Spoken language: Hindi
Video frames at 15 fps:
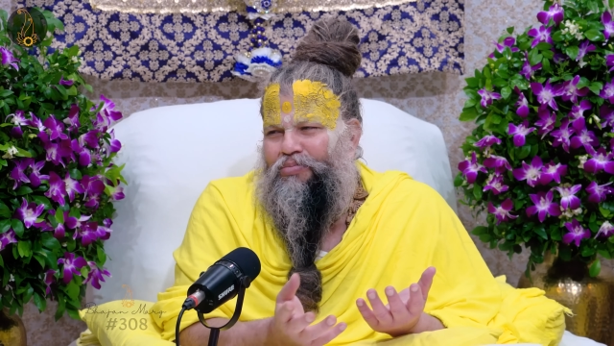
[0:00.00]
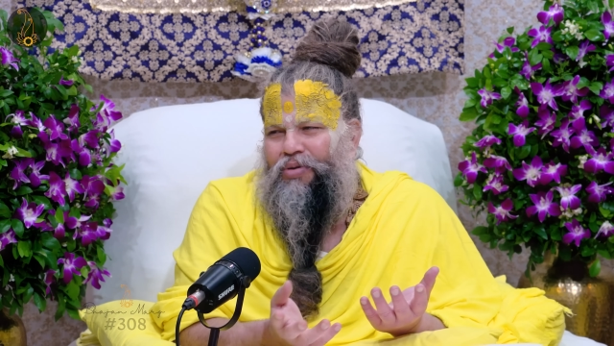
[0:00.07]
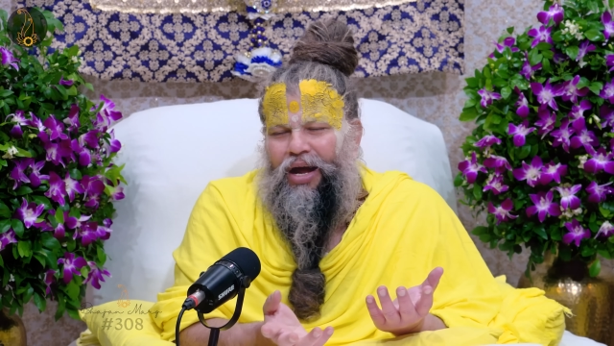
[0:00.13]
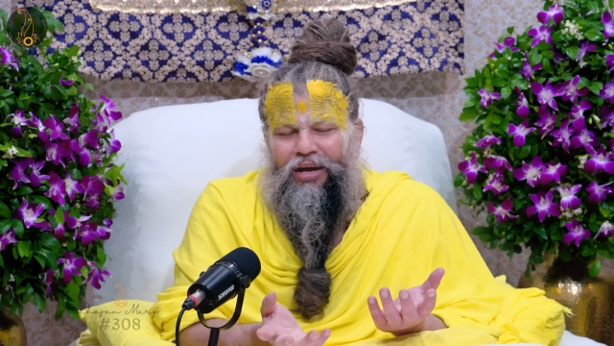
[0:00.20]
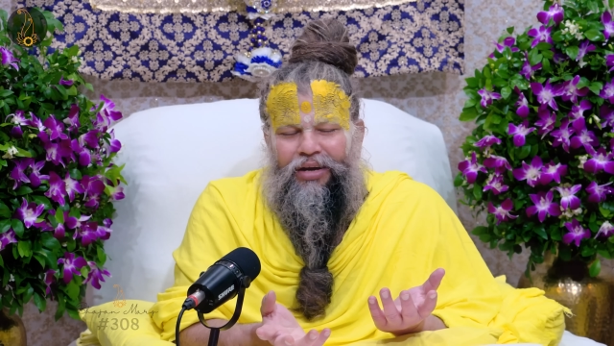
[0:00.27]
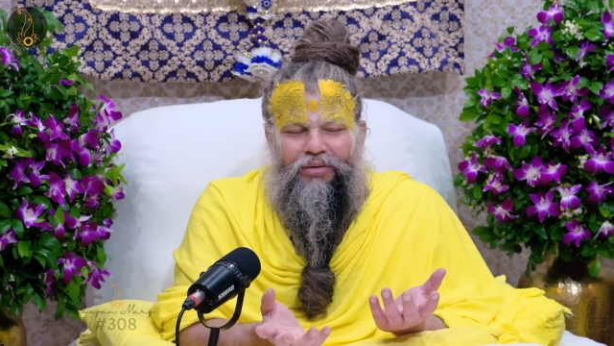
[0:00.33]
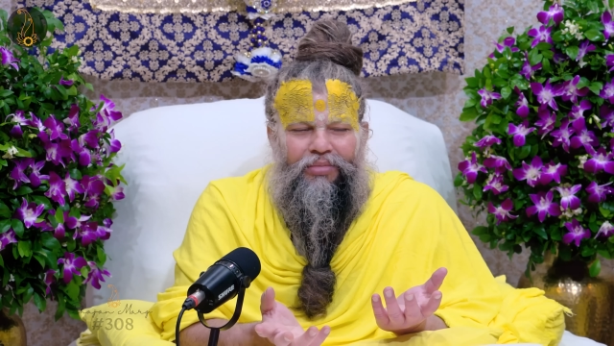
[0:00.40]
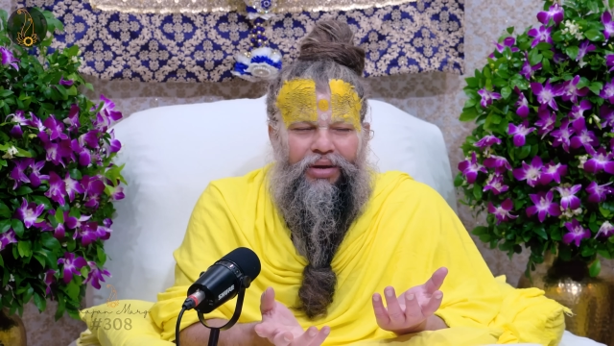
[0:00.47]

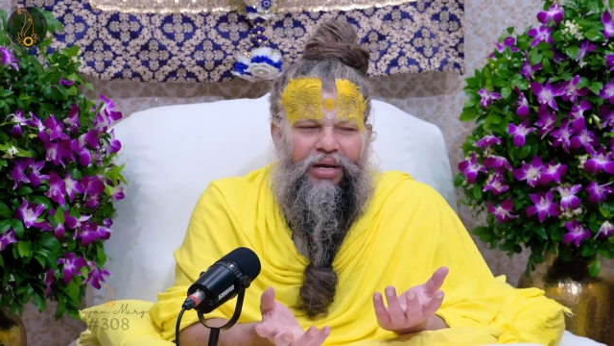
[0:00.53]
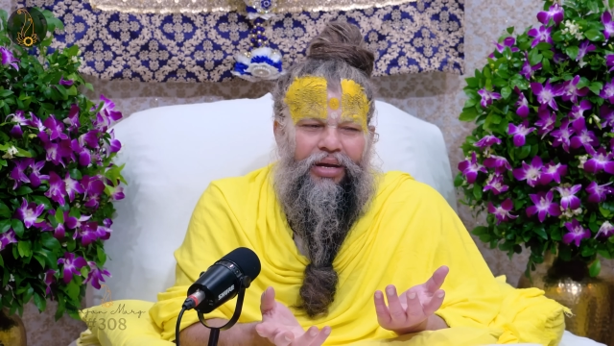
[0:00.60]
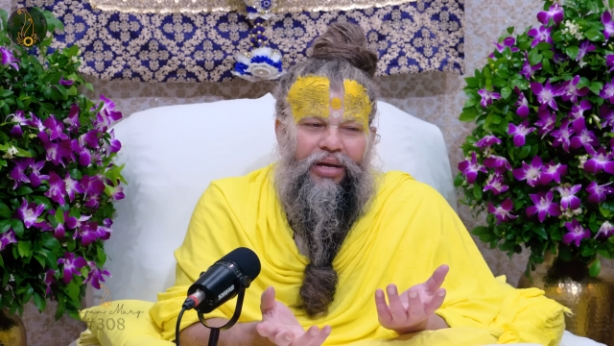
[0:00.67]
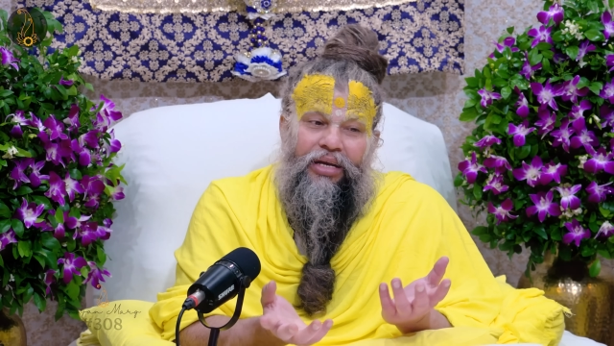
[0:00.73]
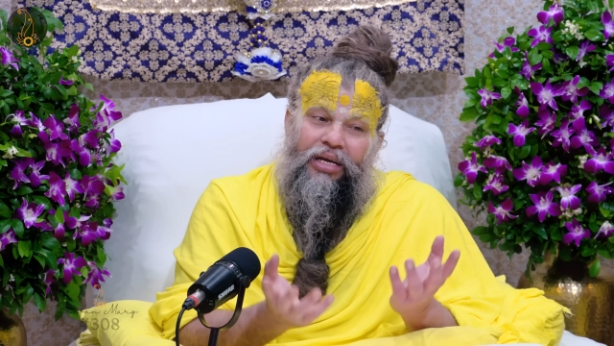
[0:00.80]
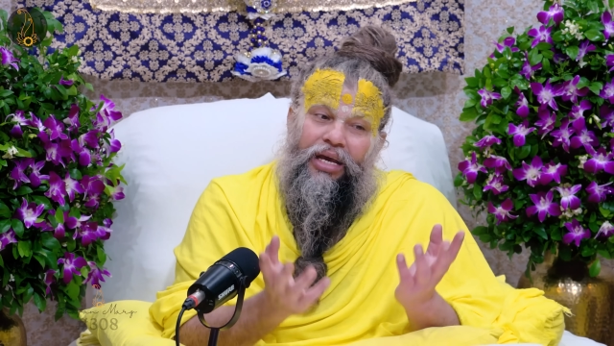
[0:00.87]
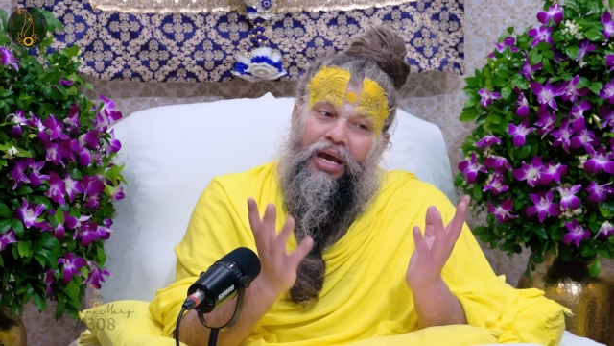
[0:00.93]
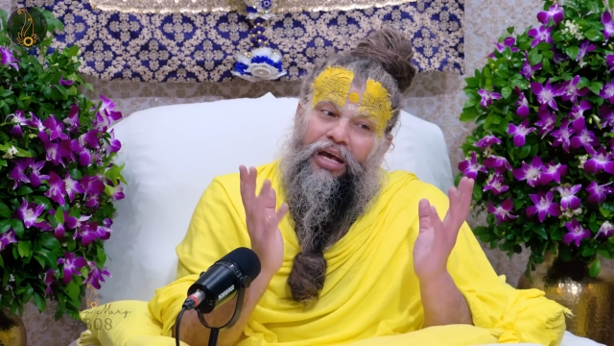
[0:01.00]
प्राण में
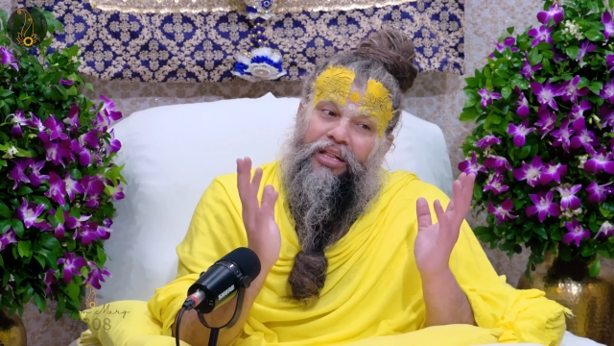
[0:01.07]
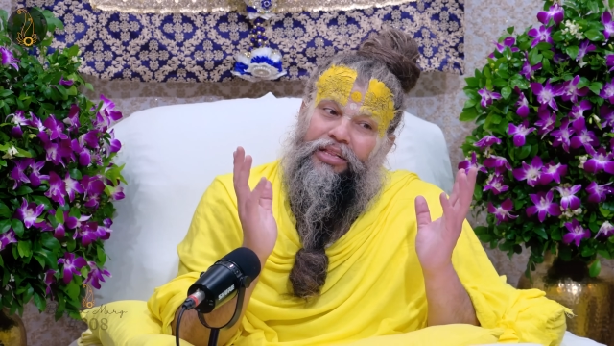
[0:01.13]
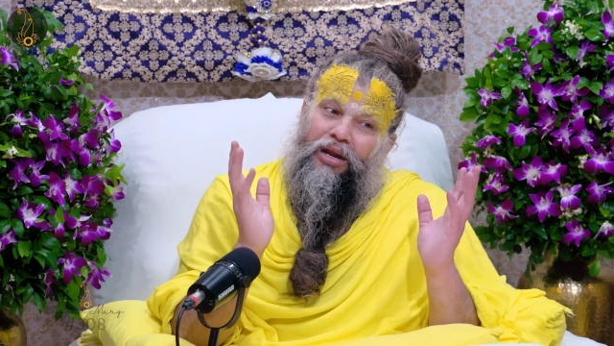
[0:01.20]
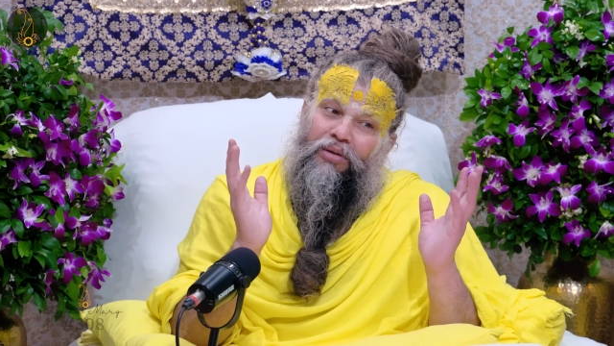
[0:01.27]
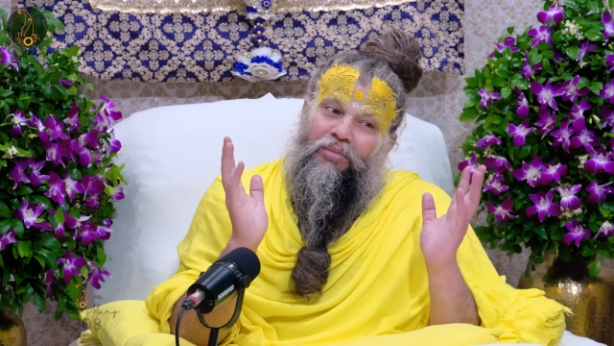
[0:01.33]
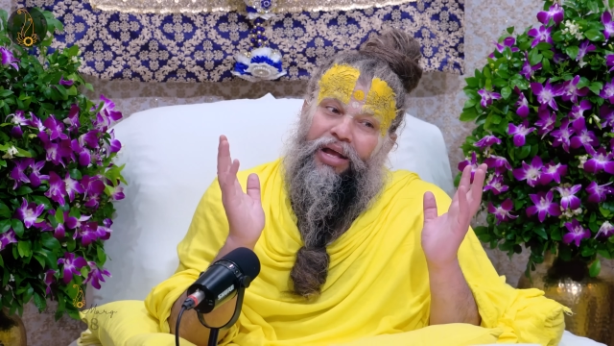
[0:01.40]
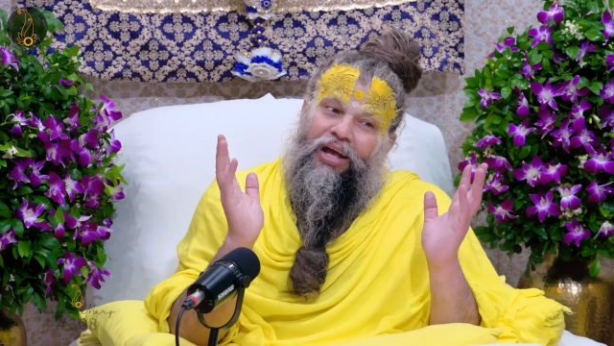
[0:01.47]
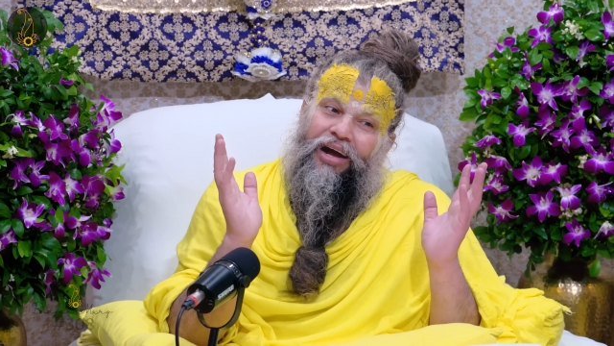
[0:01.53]
यह है
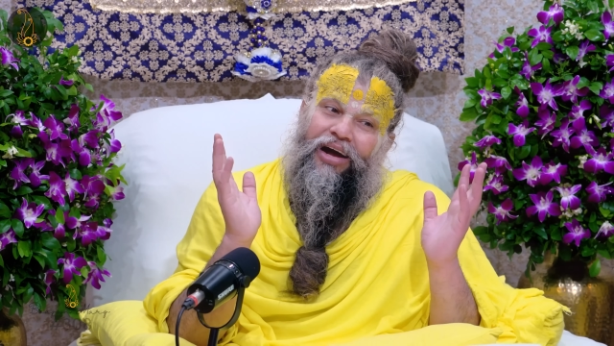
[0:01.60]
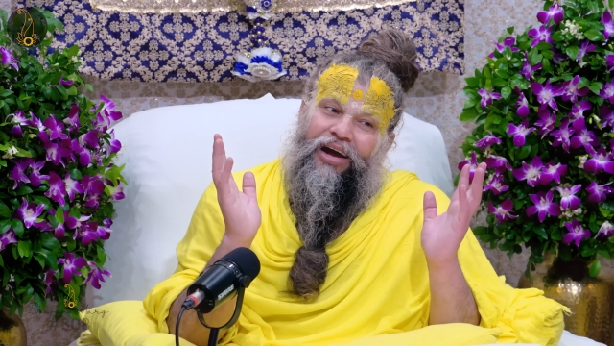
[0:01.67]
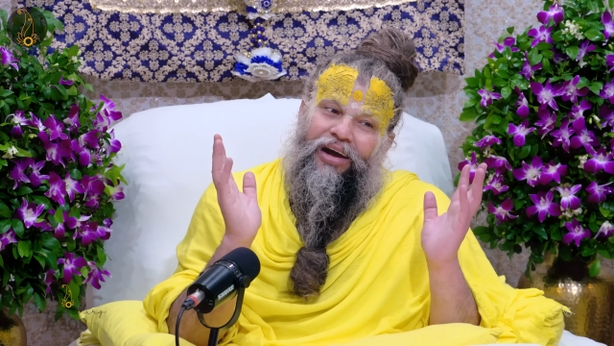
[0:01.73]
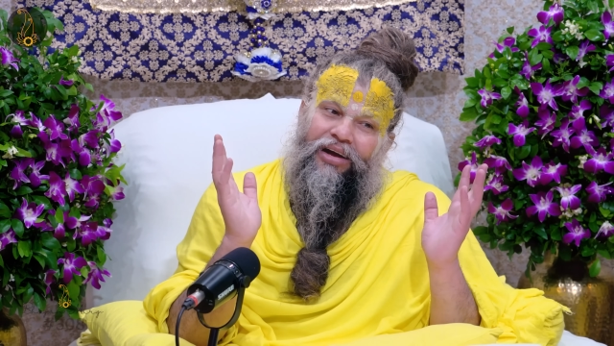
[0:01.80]
तन्मया